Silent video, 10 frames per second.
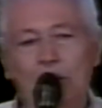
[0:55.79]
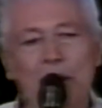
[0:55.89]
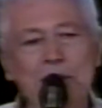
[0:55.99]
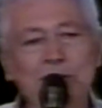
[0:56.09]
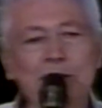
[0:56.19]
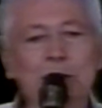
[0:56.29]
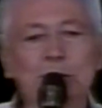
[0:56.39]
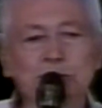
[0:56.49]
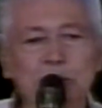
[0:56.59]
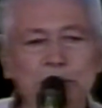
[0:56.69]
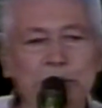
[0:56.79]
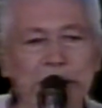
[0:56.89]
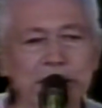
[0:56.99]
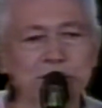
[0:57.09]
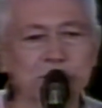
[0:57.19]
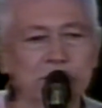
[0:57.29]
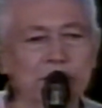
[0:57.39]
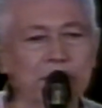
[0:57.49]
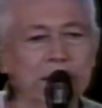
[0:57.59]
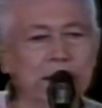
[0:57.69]
O homem ficou surpreso
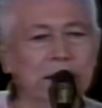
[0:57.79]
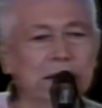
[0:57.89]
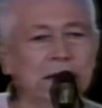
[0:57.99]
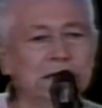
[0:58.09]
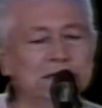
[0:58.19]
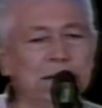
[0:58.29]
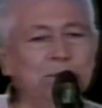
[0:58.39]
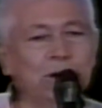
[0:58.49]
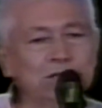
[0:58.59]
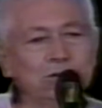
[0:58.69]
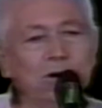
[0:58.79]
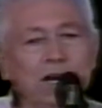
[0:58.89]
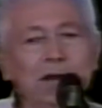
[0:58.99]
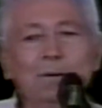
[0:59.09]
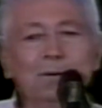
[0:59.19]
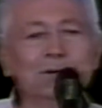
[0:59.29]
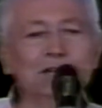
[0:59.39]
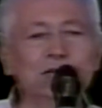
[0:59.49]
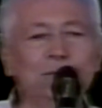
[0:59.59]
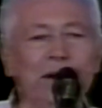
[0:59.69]
depois sorriu com
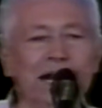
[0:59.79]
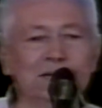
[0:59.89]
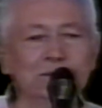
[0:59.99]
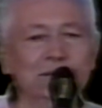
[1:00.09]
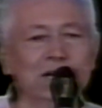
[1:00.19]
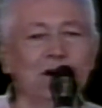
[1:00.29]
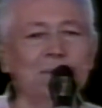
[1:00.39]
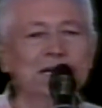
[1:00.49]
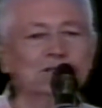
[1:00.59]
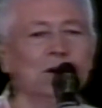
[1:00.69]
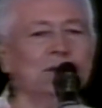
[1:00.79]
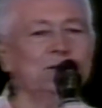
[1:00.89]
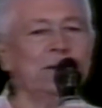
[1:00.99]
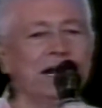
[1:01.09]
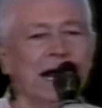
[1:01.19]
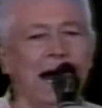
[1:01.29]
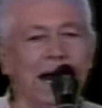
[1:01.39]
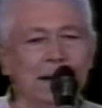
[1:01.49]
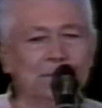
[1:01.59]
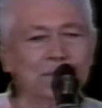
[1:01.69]
desprezo e começou a me explicar.